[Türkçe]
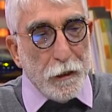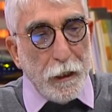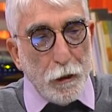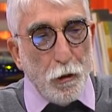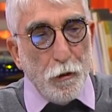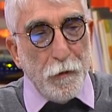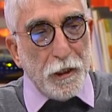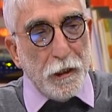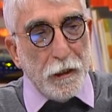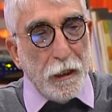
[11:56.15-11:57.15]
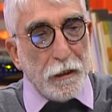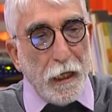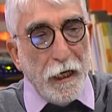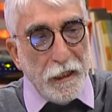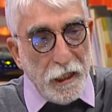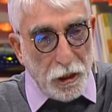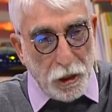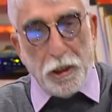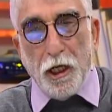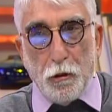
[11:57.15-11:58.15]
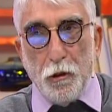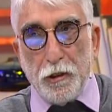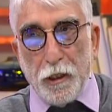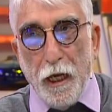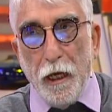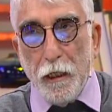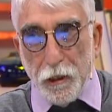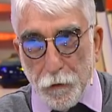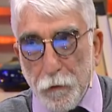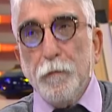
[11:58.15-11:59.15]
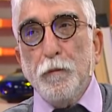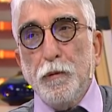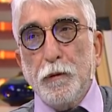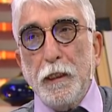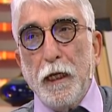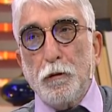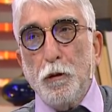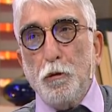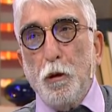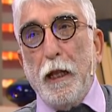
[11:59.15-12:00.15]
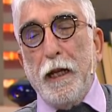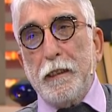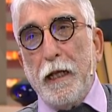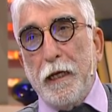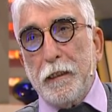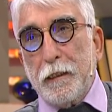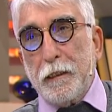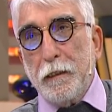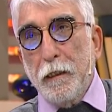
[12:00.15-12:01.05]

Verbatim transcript: sezonun başında sahneye şişe koysa bu tiyatro dolar derdik.